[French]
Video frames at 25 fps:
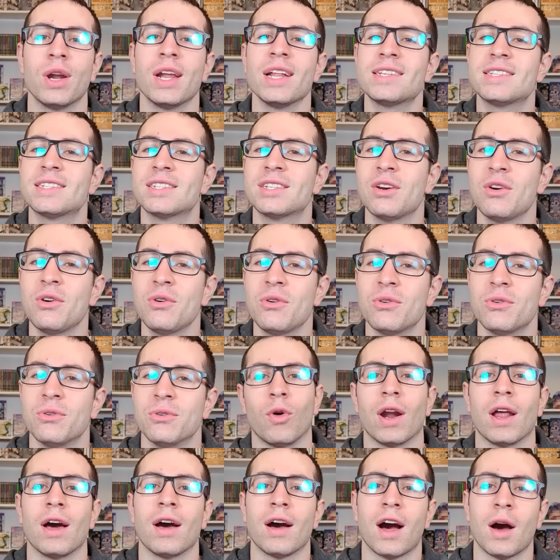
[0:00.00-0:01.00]
Let's go
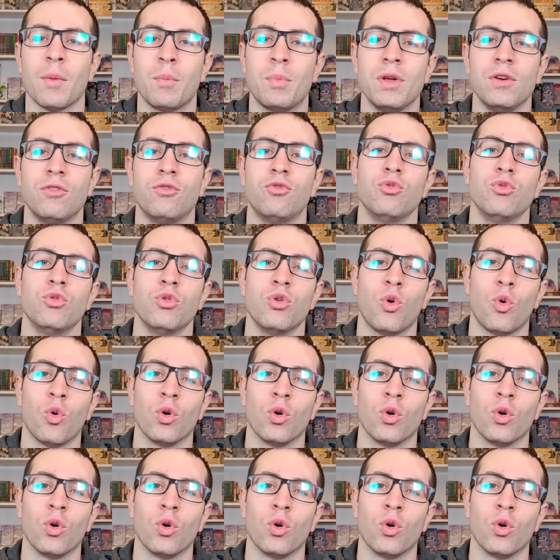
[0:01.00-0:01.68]
Voilà, rappelez-vous,